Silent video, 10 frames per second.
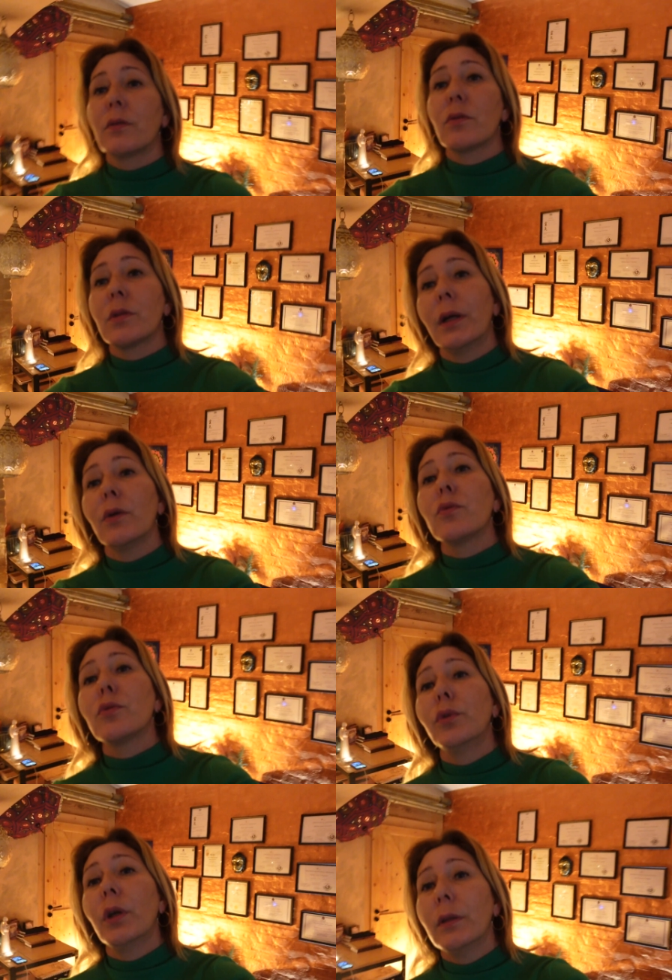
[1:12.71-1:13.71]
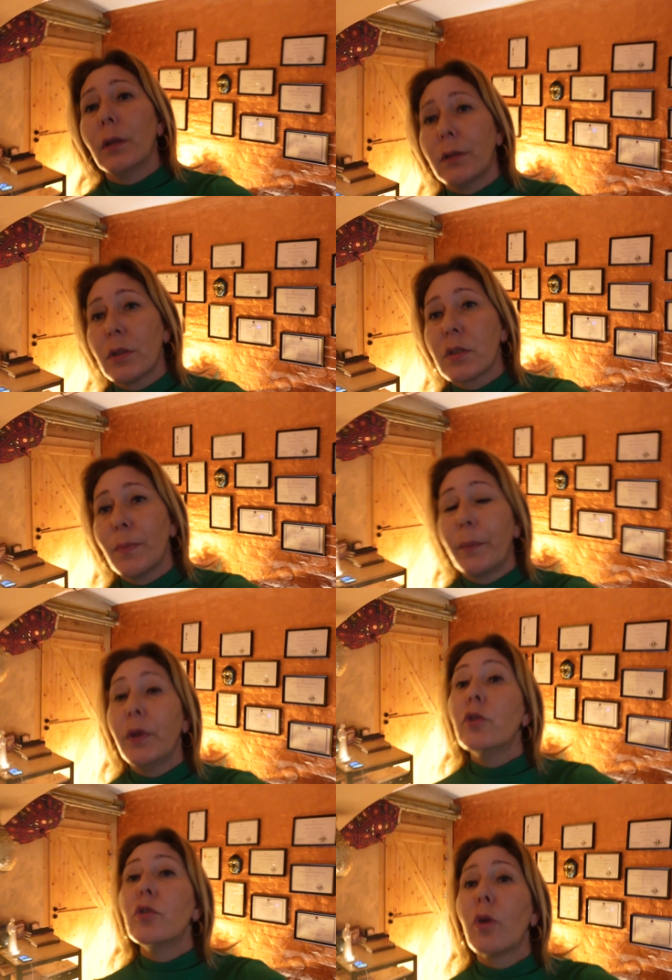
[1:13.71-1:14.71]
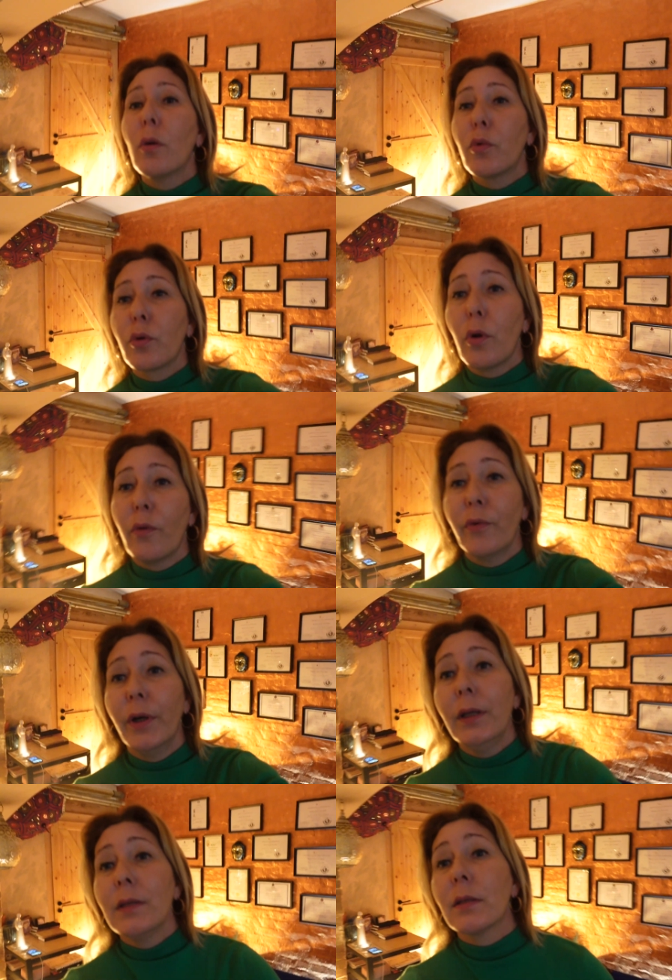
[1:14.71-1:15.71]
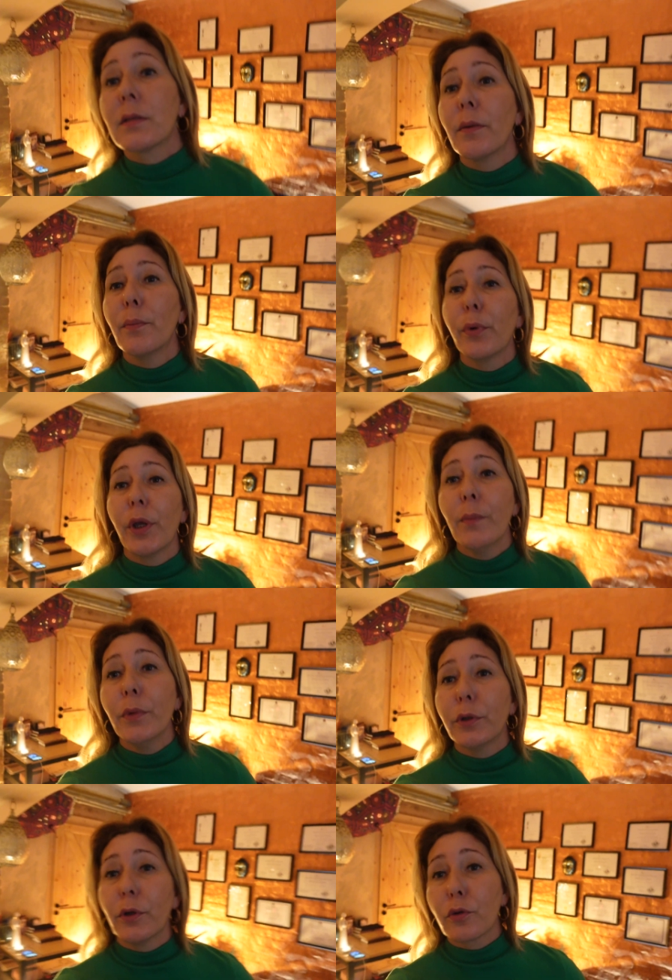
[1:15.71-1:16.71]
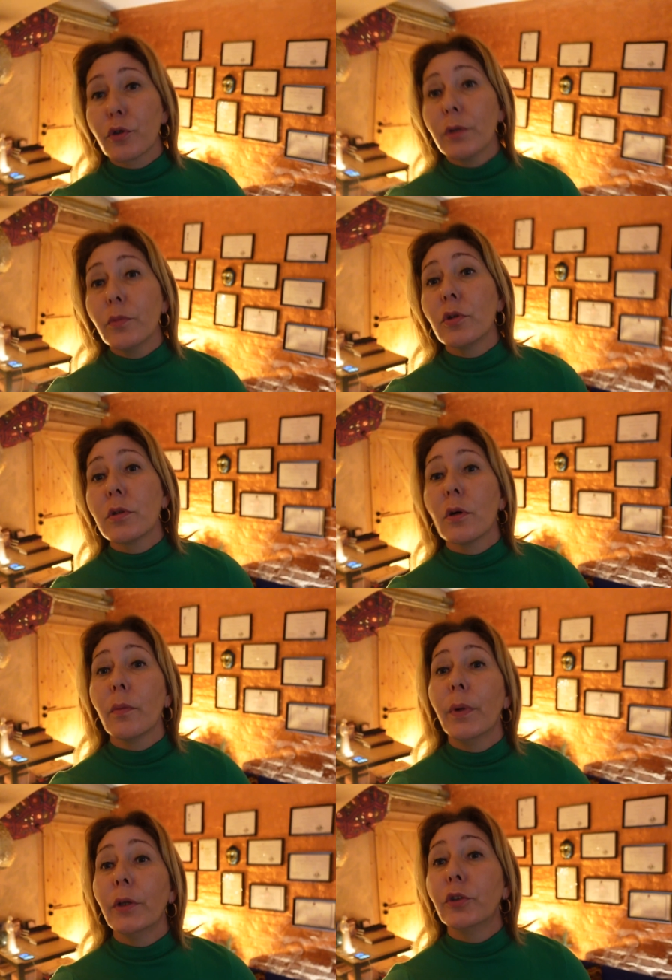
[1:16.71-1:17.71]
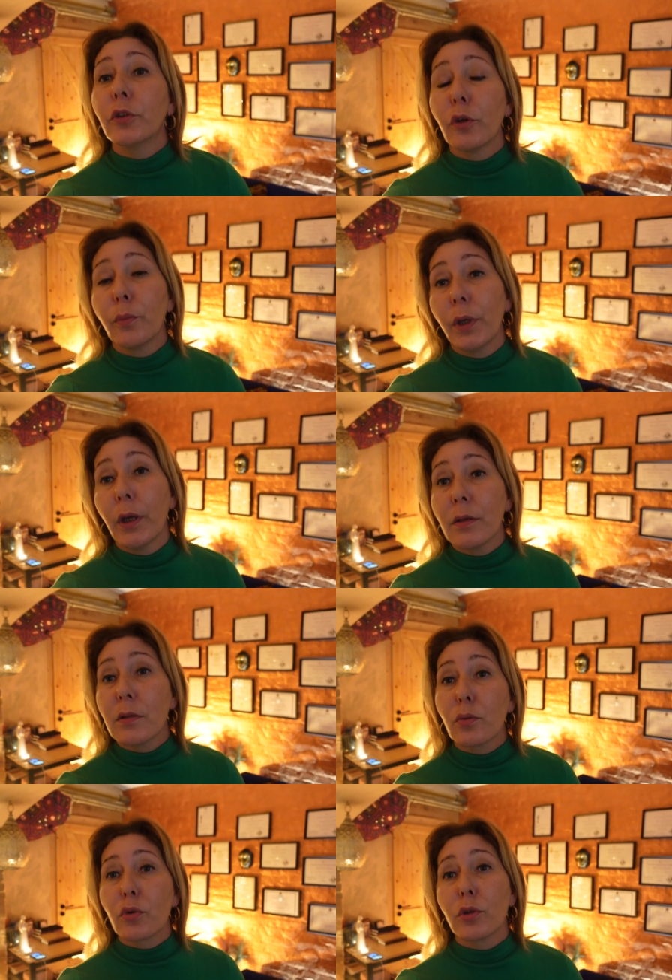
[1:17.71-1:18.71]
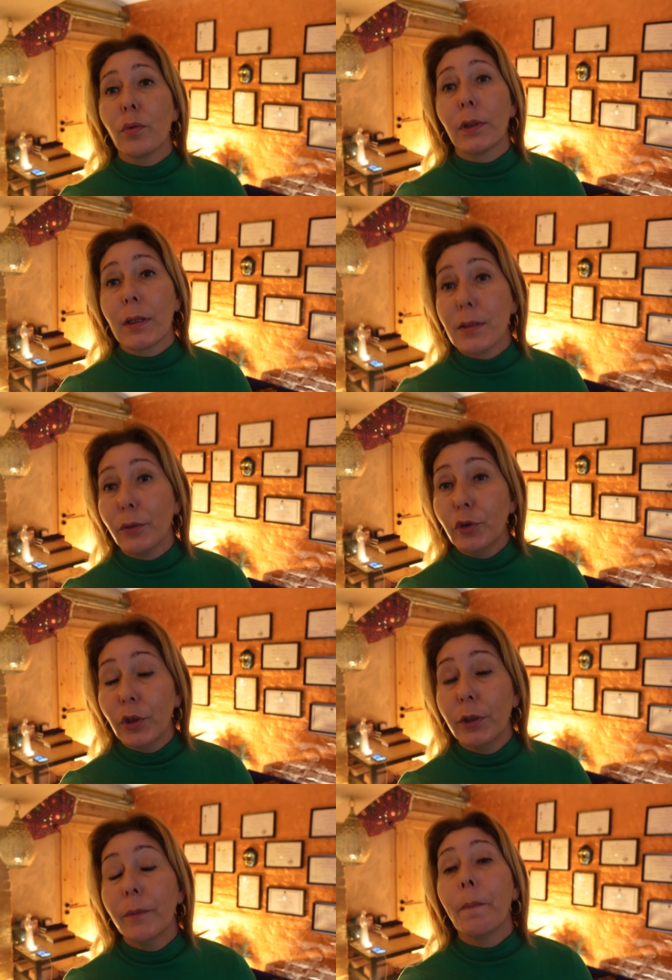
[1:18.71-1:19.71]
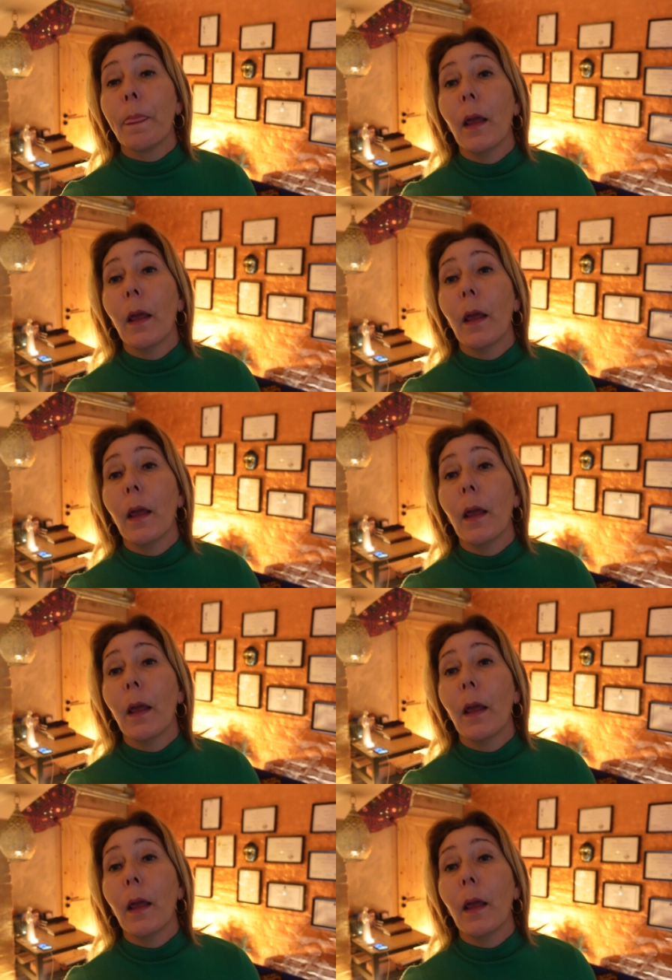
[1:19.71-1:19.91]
Zostaje usunięte też z pamięci komórkowej i zastępujemy to czymś, co będzie Tobie służyło na co dzień